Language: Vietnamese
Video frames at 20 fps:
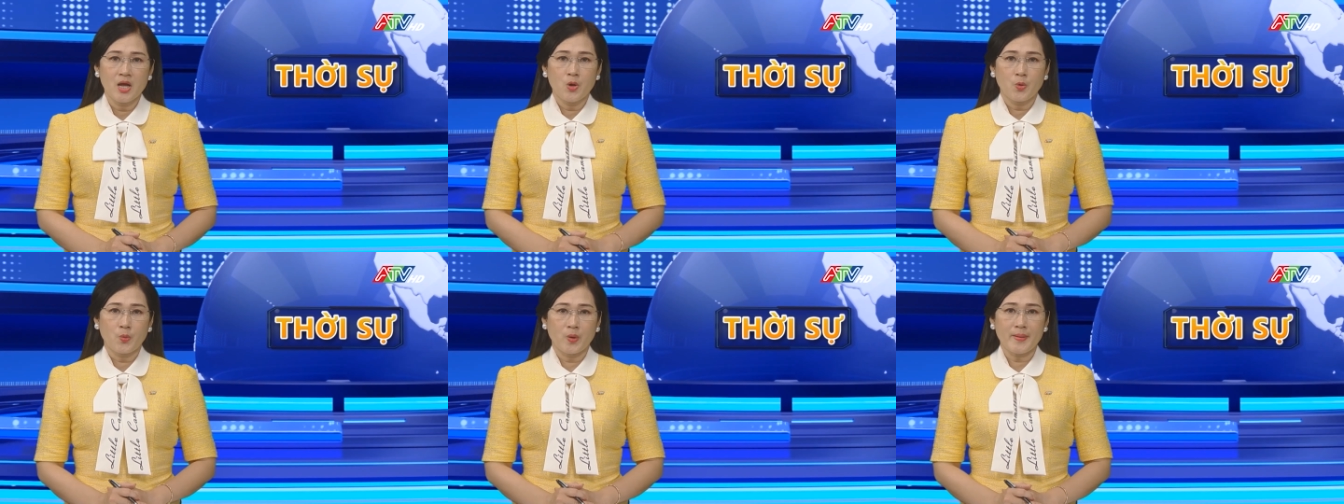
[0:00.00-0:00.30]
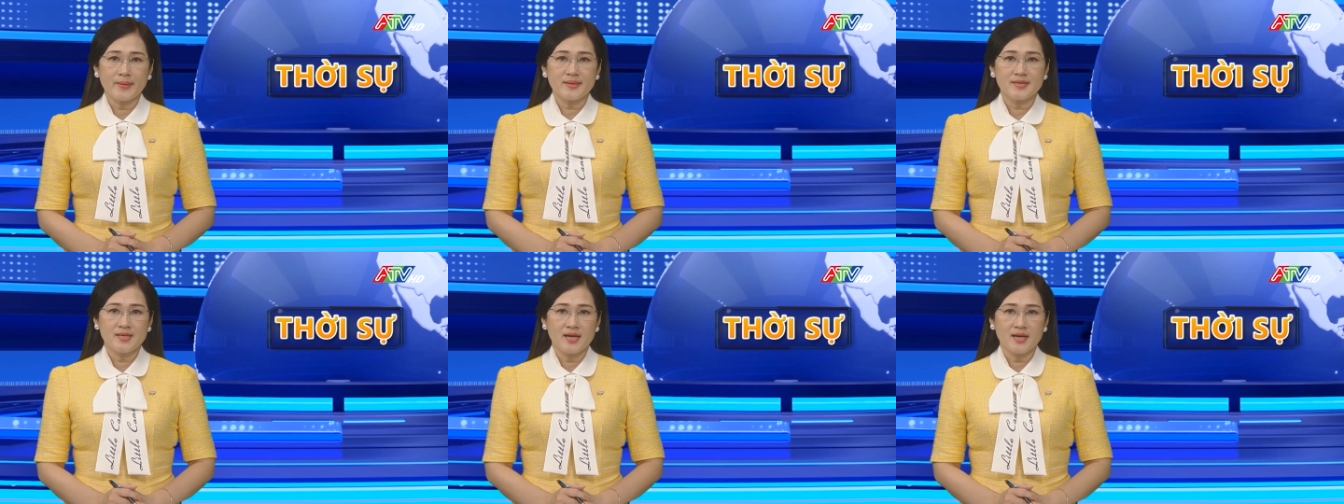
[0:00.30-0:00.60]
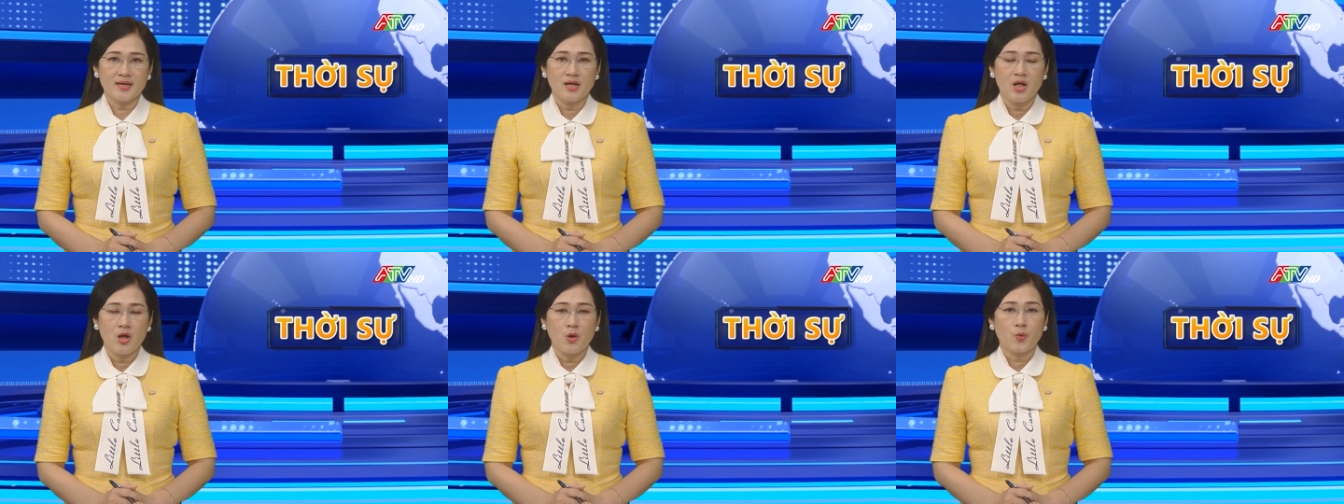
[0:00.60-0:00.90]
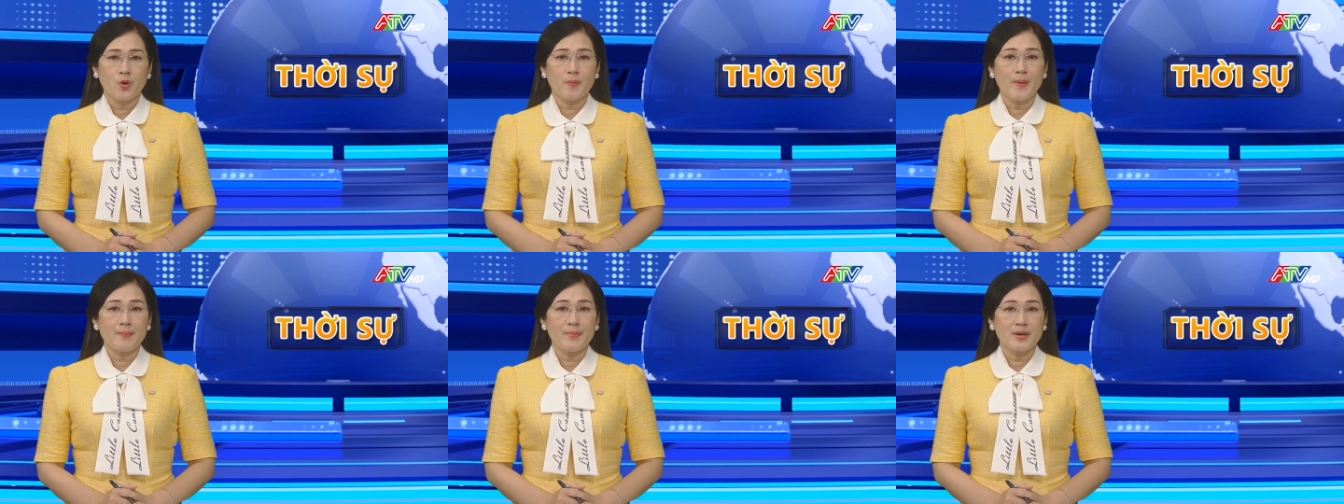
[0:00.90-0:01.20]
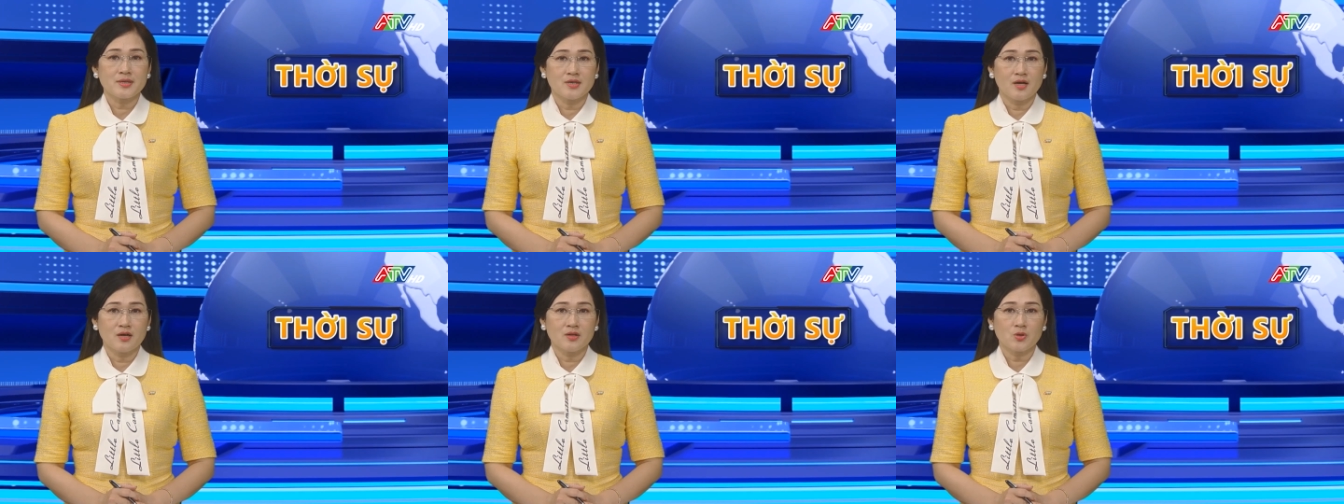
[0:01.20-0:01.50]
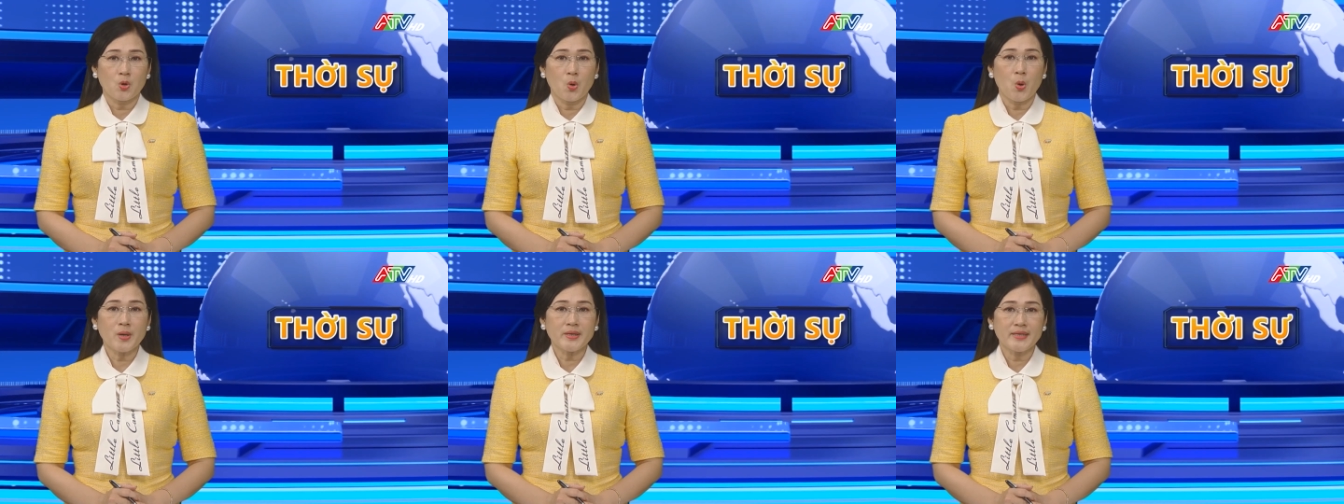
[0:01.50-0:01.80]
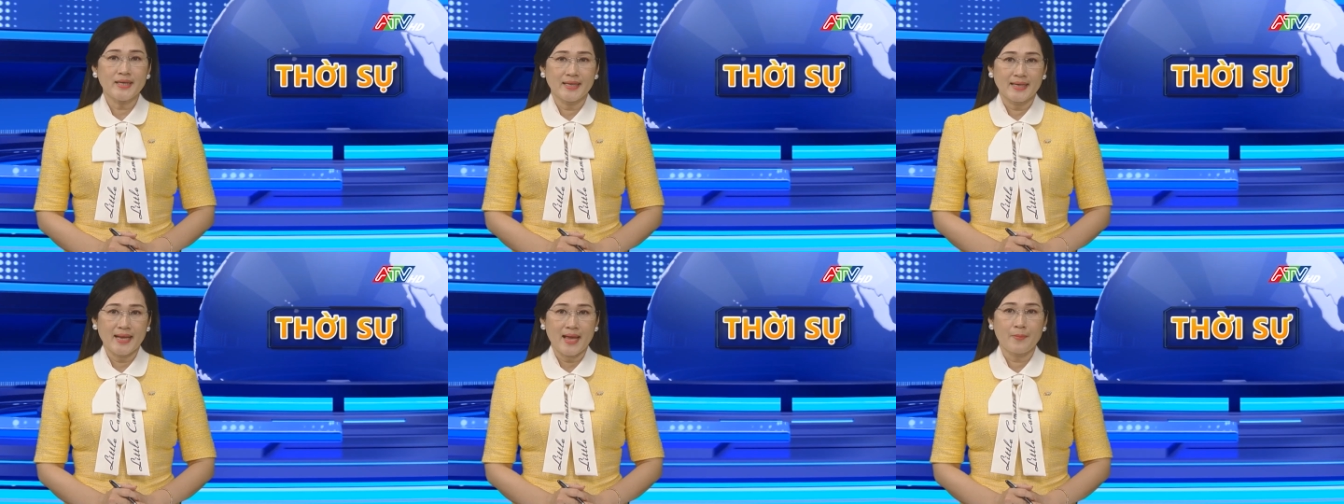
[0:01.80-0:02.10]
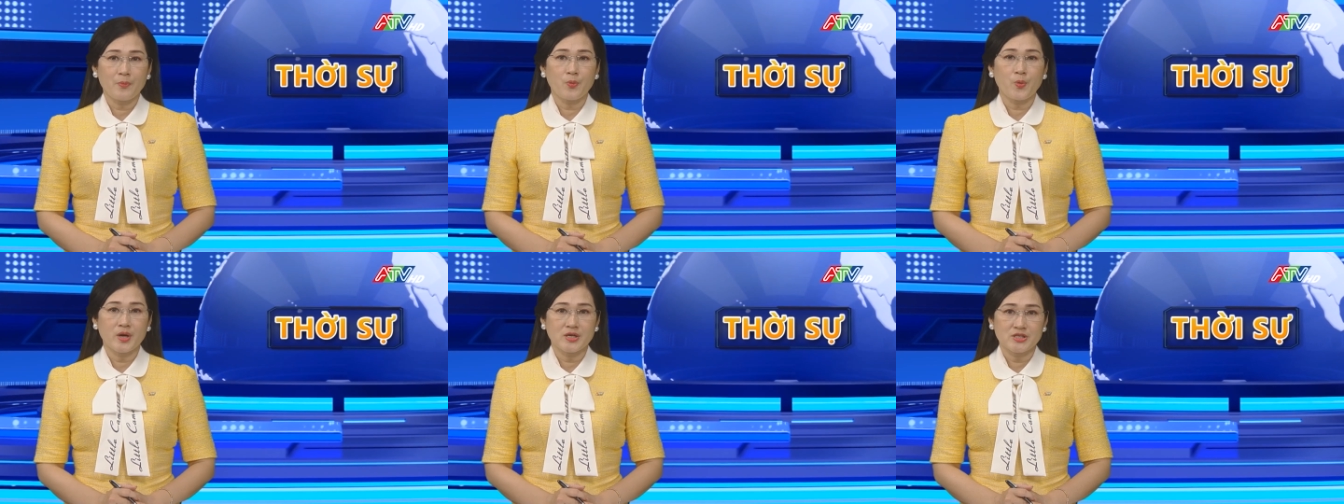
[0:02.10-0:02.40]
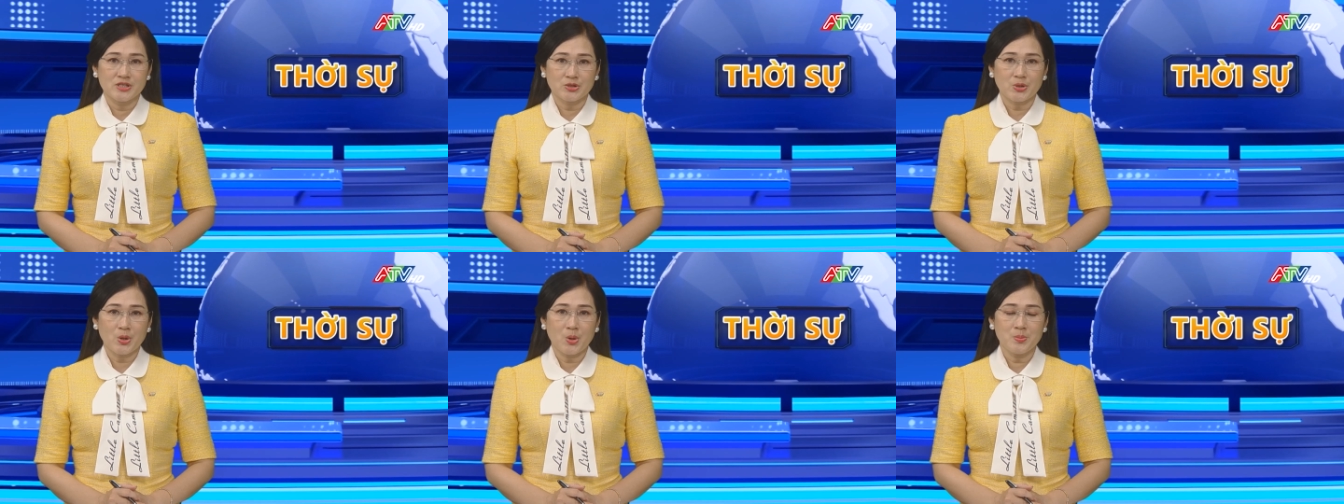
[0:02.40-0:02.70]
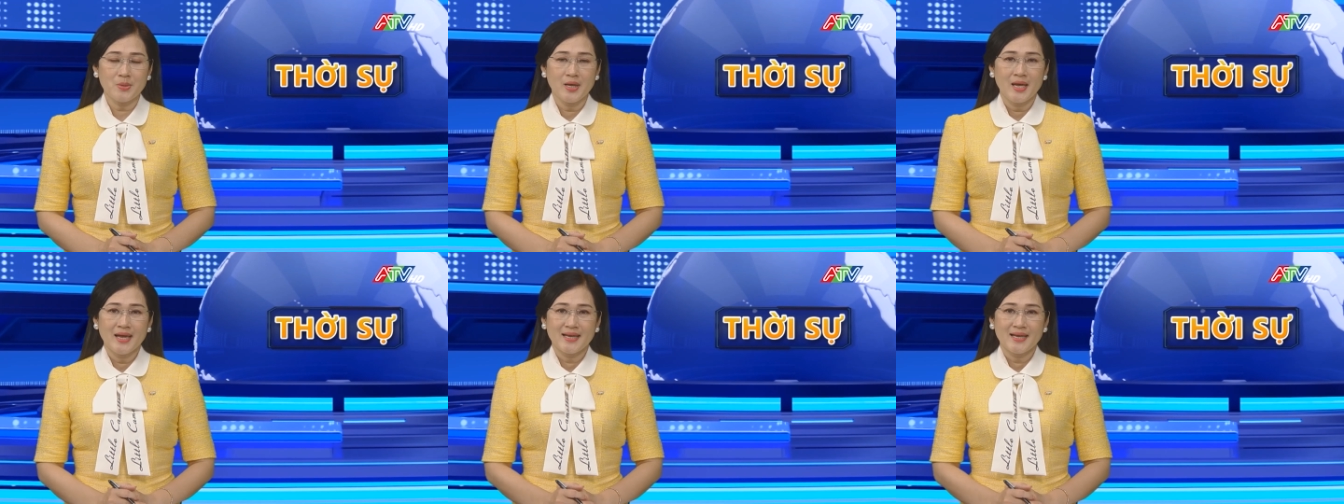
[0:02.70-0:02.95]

Ủy ban Nhân dân, Ủy ban Mặt trận Tổ quốc Việt Nam huyện Tri Tôn